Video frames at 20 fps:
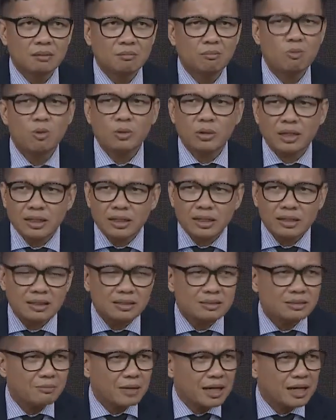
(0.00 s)
Mungkin kita
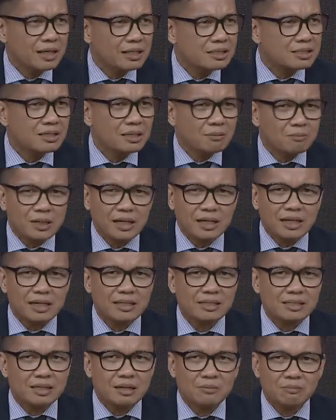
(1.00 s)
sebagai Islam karena
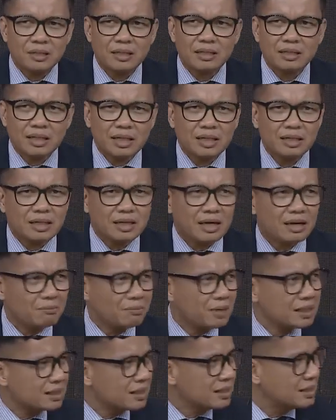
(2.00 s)
Islam kita ini
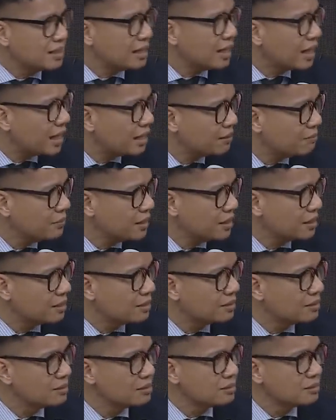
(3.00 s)
rahmatan lil alamin.
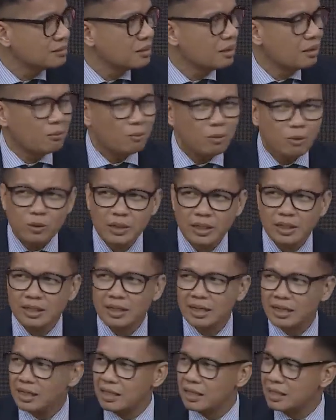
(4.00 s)
Mungkin
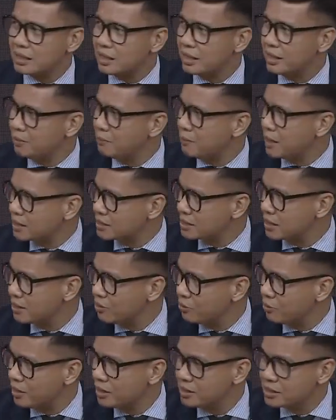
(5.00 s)
karena kita ini bangsa
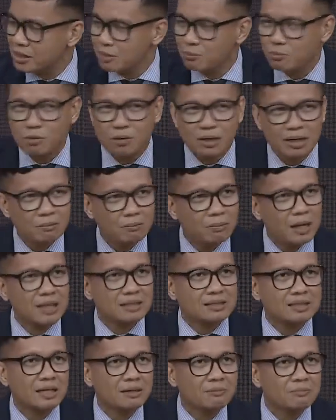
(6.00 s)
Indonesia bukan
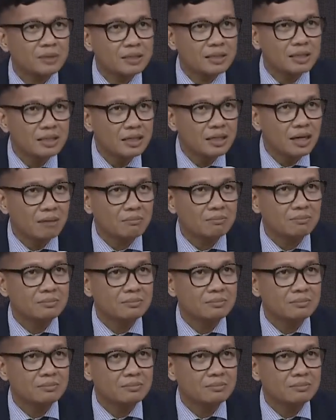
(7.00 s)
bangsa yang pendendam.